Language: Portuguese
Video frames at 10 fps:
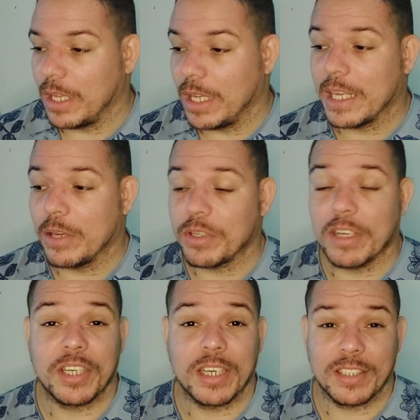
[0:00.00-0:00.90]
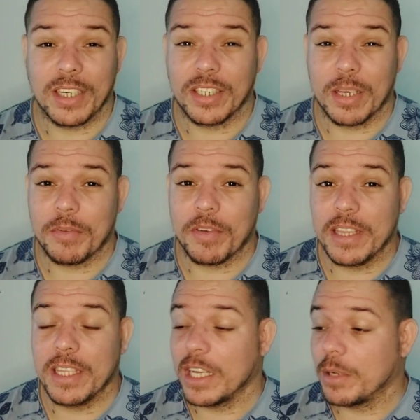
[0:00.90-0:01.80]
e que eu já cheguei, já cheguei a ficar
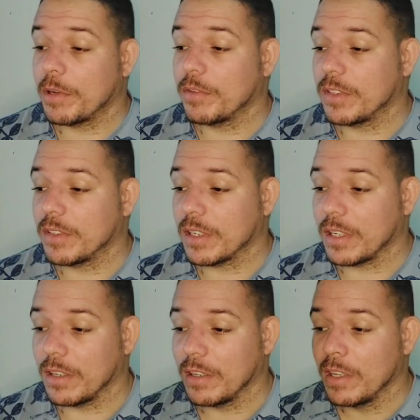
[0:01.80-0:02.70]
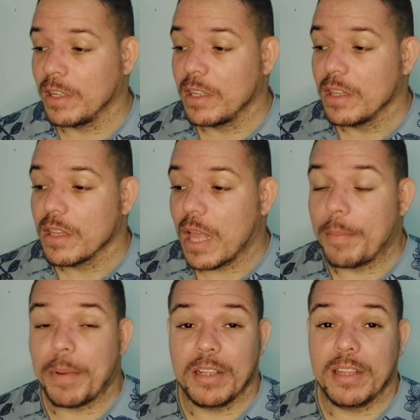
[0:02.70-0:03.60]
indicando para vocês aqui?
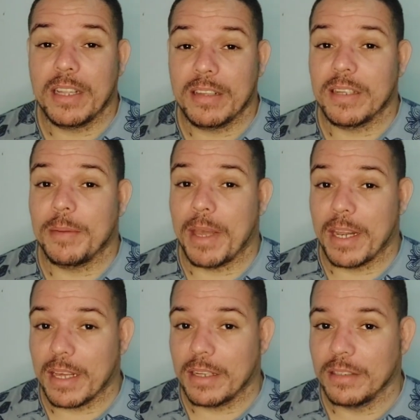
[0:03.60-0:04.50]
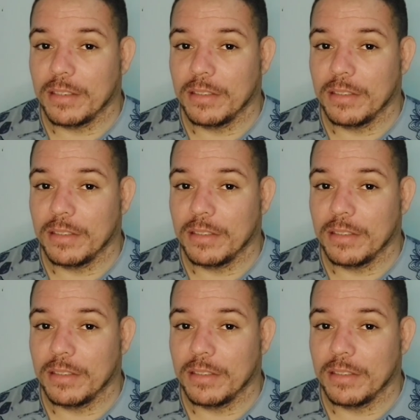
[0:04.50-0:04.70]
Aparelho da linha Z América.